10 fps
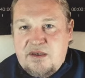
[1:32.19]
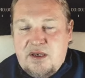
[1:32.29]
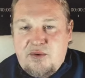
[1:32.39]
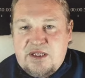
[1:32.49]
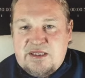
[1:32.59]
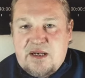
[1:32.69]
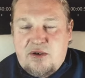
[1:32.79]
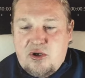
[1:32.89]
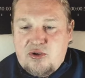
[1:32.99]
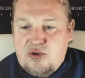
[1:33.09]
Il y a eu des
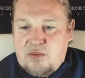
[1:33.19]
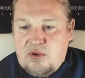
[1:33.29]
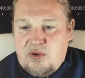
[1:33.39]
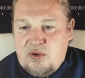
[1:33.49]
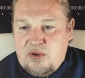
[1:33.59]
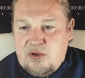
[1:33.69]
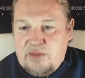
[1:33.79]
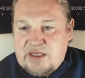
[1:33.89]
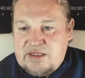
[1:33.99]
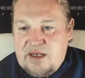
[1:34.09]
accords sûrement euh,
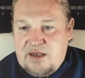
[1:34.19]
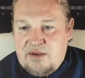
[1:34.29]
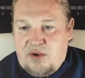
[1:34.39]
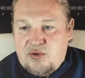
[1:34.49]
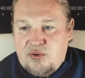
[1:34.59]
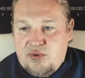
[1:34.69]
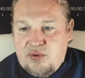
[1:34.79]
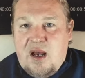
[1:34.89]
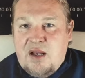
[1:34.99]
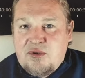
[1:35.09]
commerciaux entre eux.
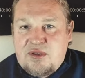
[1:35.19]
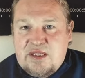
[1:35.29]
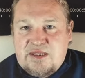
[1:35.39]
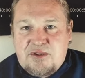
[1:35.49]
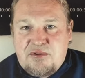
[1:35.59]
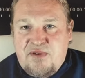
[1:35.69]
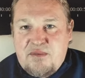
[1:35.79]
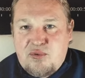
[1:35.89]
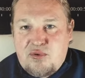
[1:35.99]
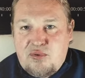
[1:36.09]
À noter que ça se fait
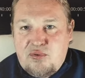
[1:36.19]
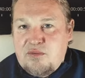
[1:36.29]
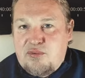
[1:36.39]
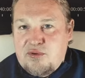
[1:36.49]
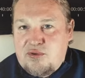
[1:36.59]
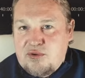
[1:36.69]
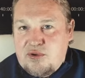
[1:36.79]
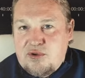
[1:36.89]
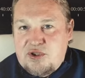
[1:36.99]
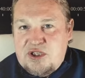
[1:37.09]
beaucoup pour
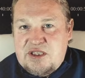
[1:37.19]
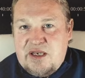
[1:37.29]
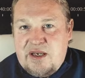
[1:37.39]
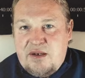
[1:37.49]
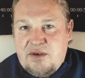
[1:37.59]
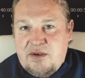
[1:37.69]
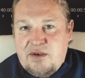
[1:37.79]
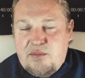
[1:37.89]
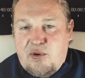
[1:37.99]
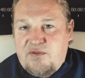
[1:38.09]
d'autres logiciels
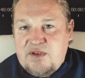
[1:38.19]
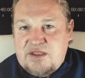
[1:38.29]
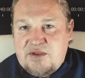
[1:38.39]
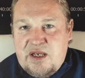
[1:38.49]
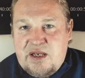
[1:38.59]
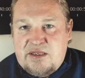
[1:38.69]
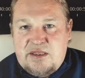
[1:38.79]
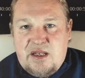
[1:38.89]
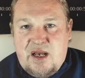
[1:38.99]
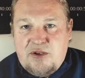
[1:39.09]
euh, professionnels
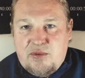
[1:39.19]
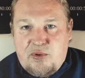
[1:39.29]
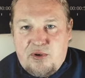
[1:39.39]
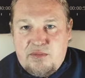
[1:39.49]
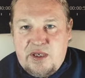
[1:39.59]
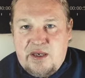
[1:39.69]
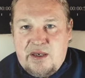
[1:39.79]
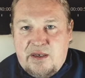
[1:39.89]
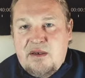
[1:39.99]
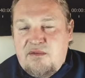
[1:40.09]
style Adobe
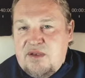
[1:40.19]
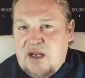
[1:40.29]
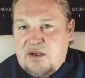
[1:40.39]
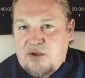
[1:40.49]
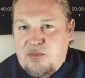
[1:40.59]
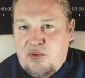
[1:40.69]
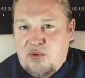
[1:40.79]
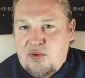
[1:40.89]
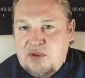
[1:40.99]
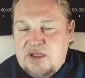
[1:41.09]
Premiere, Final Cut
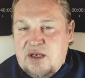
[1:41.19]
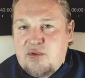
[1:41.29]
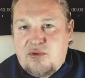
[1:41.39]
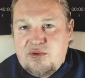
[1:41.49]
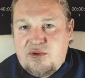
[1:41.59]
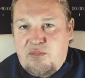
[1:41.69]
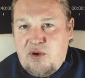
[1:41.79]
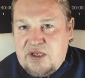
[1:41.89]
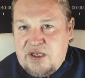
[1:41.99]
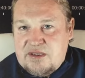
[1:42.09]
Pro, il y a beaucoup de
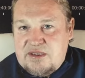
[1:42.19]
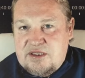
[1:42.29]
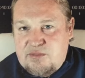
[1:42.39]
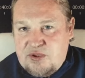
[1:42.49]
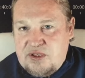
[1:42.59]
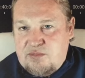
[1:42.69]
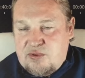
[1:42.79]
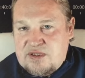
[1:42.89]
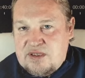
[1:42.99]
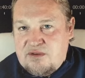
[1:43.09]
plugins disponibles
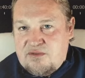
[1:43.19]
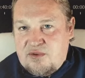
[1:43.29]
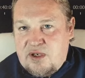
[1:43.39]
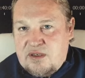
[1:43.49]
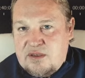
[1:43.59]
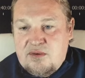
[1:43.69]
pour ces softwares.